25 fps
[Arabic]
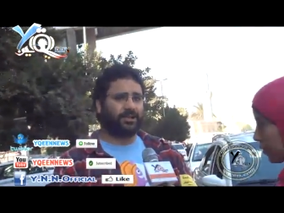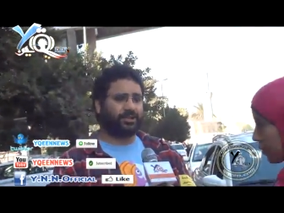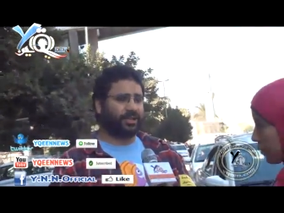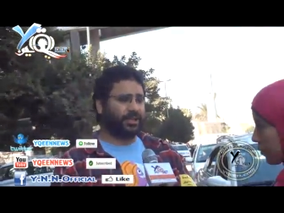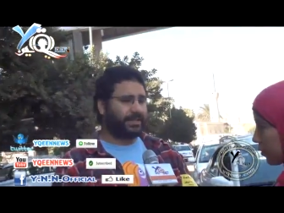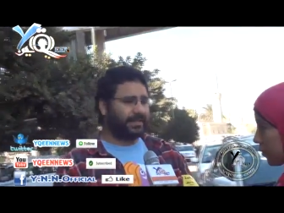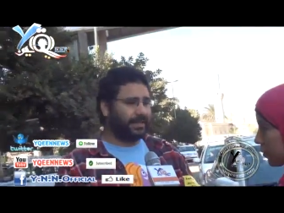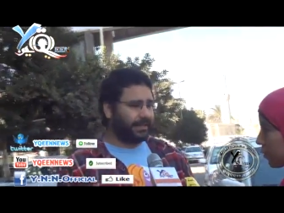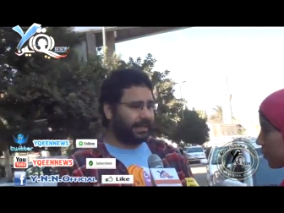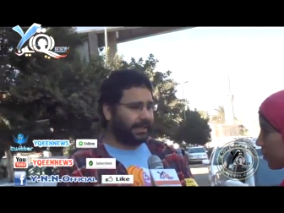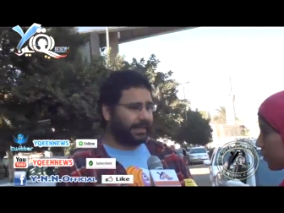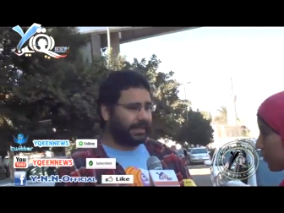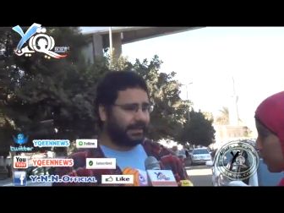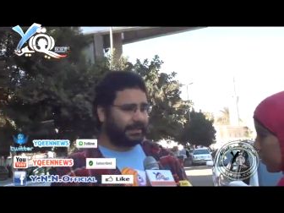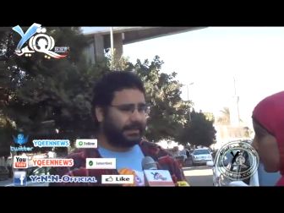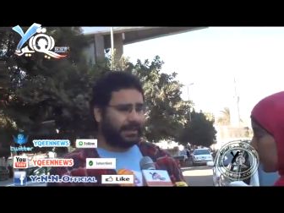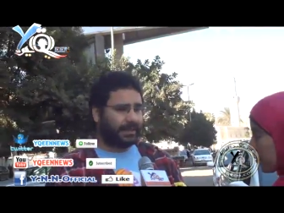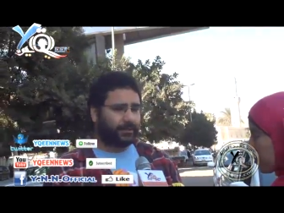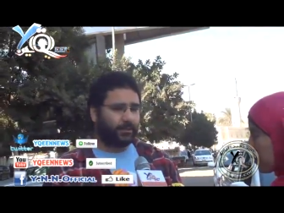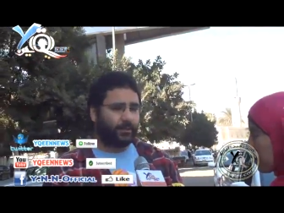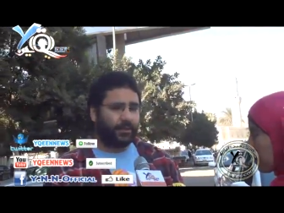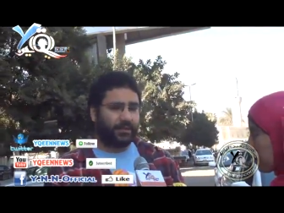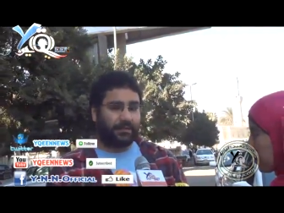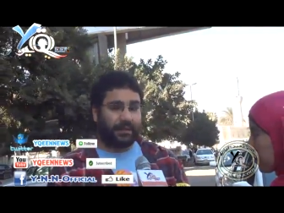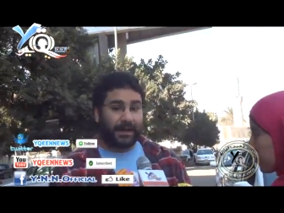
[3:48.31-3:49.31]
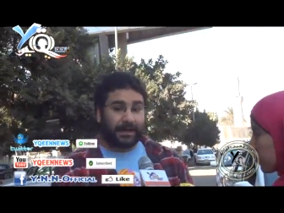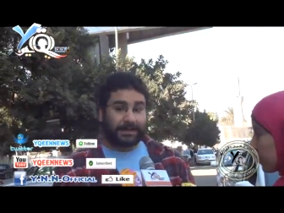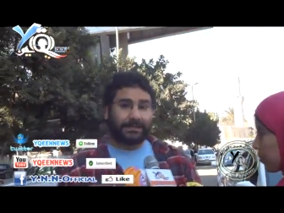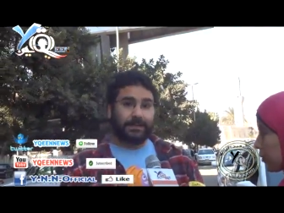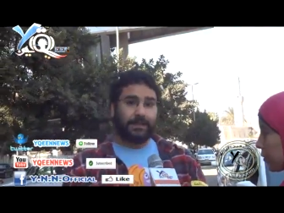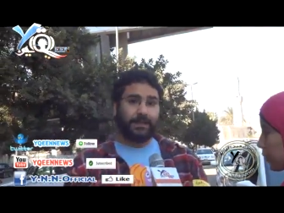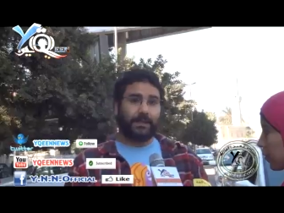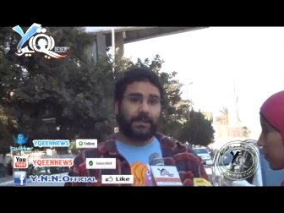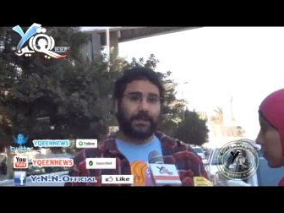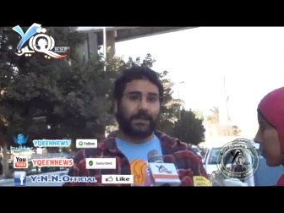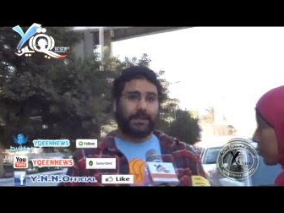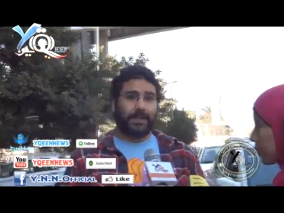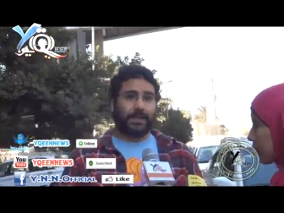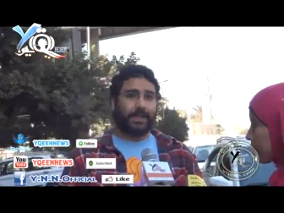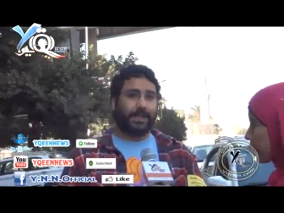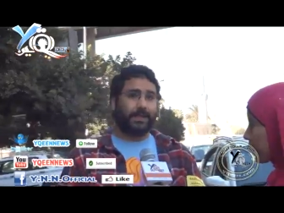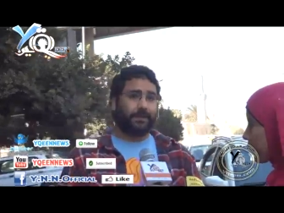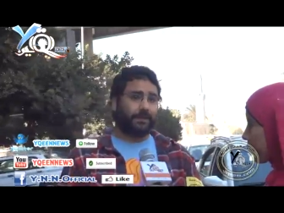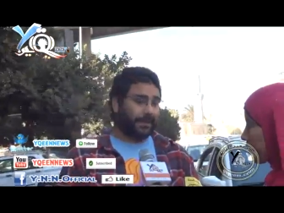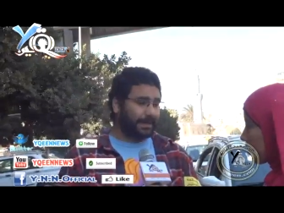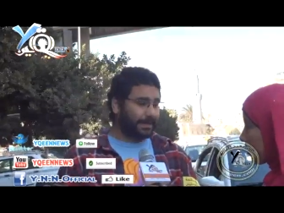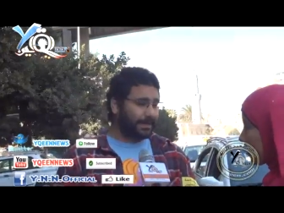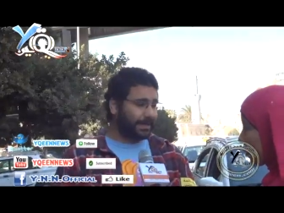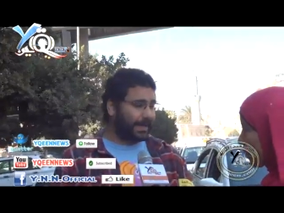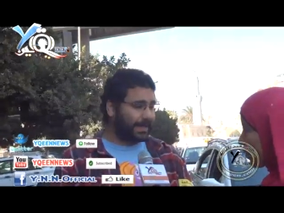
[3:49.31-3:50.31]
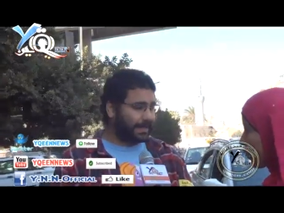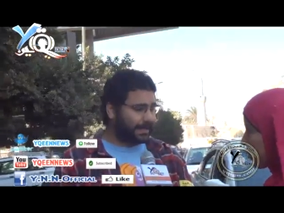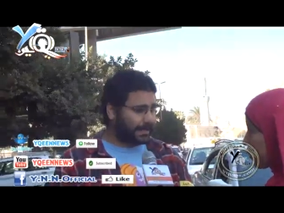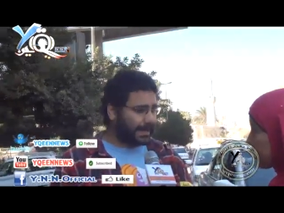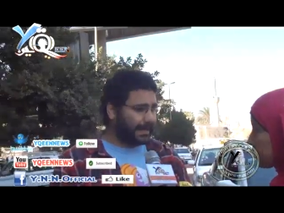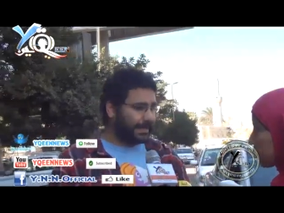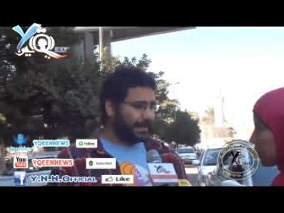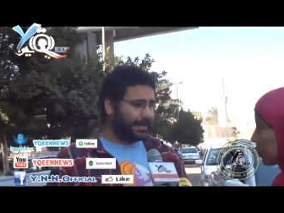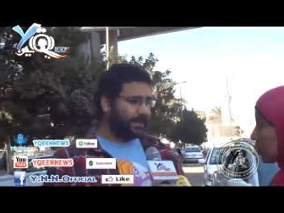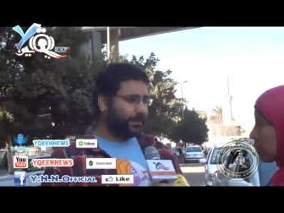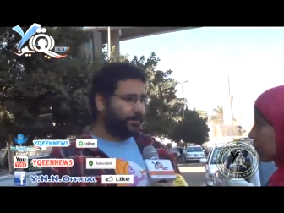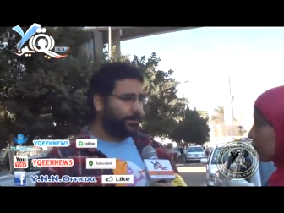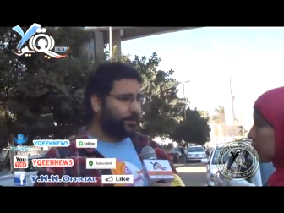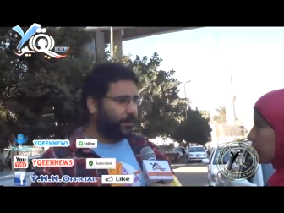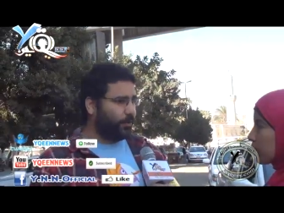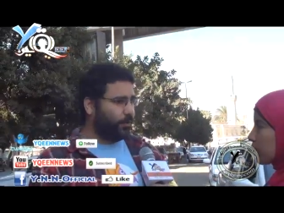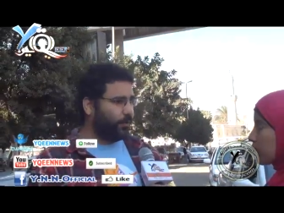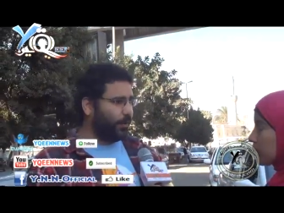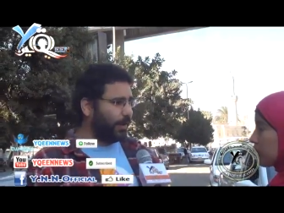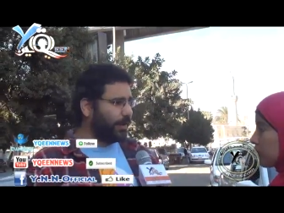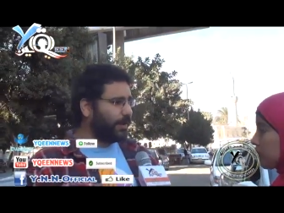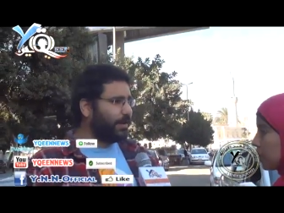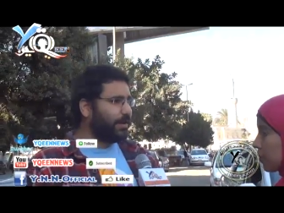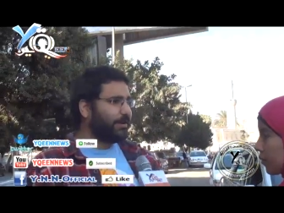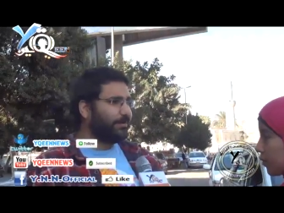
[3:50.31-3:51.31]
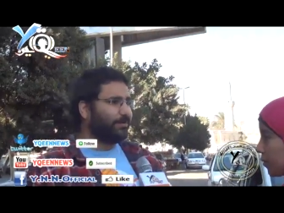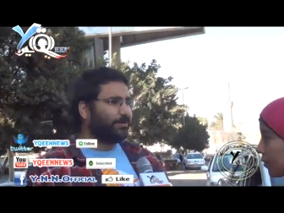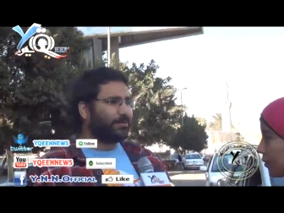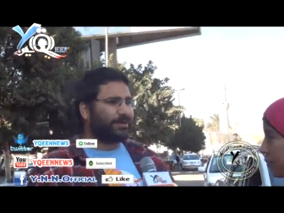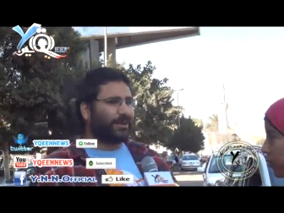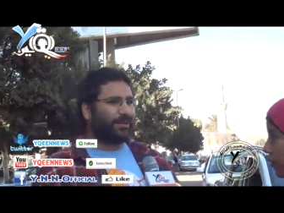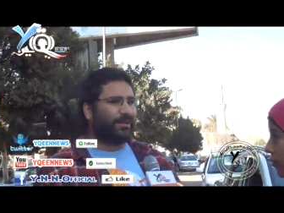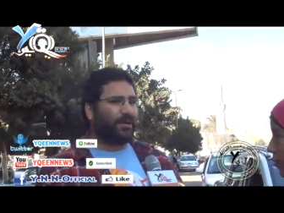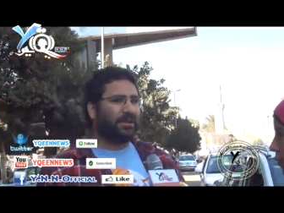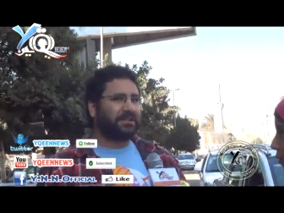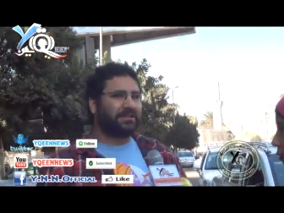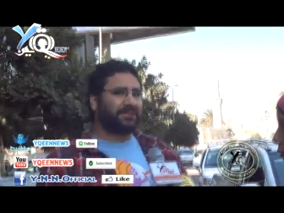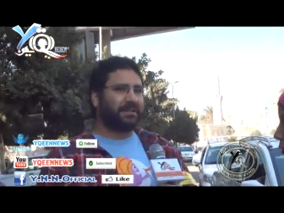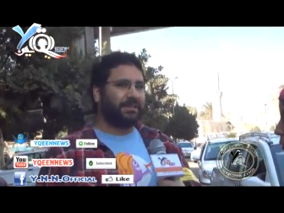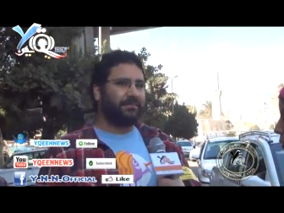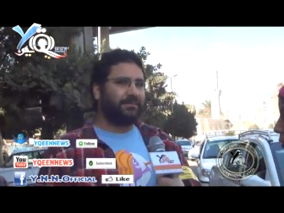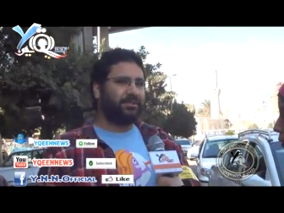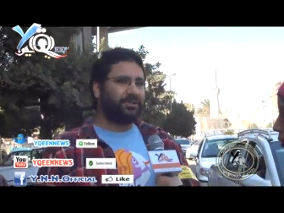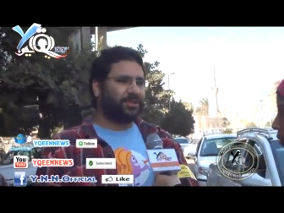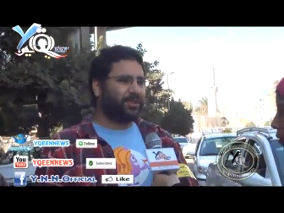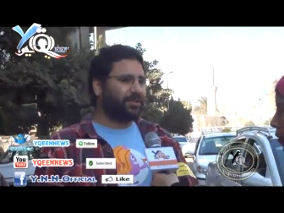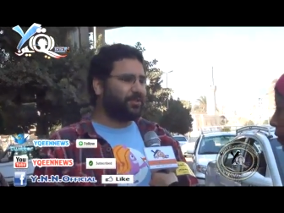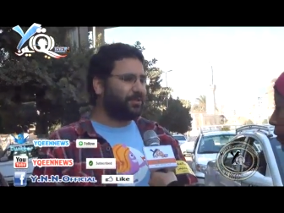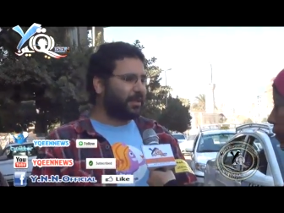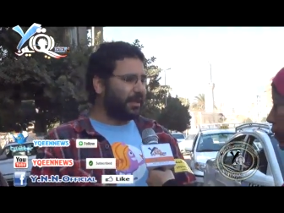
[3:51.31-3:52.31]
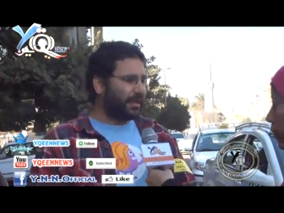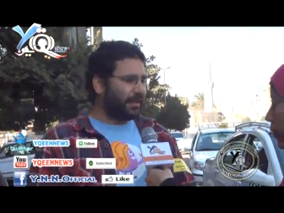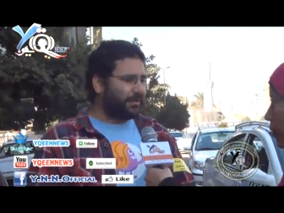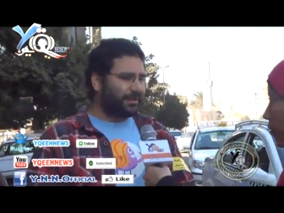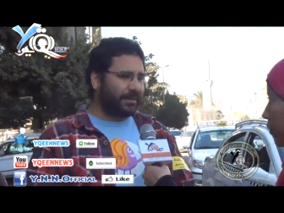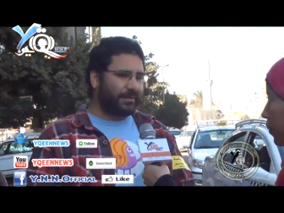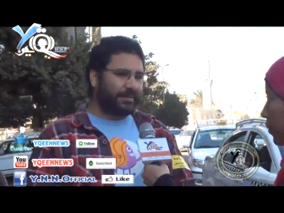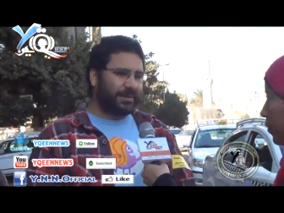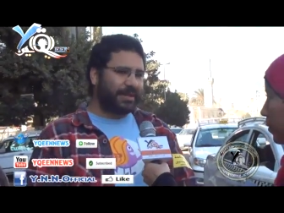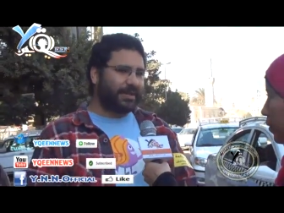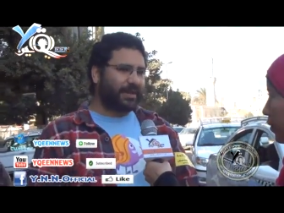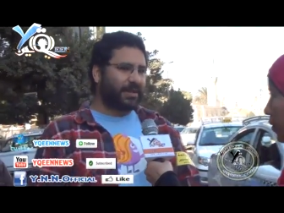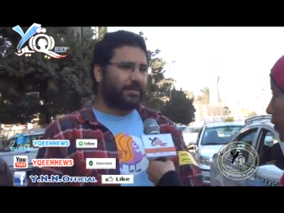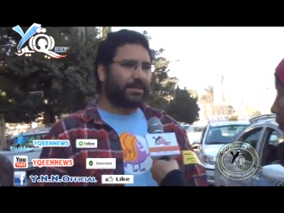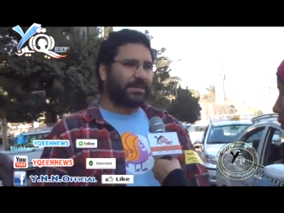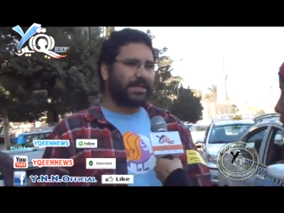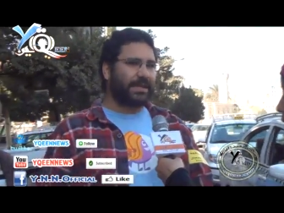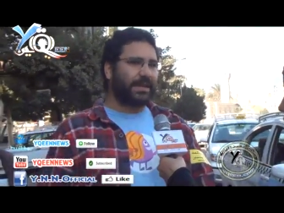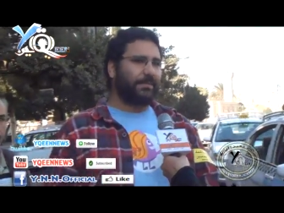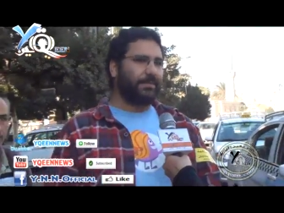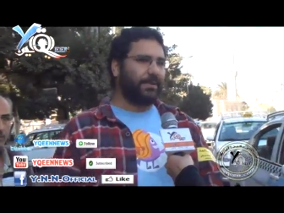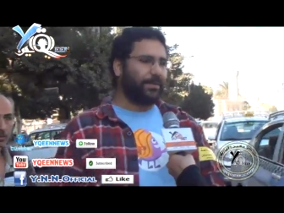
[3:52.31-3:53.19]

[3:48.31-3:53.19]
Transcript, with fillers: شديده جدا وفتح للمجلس العسكري ان هو متواطئ مش انه الكلام ده بيجرى مثلا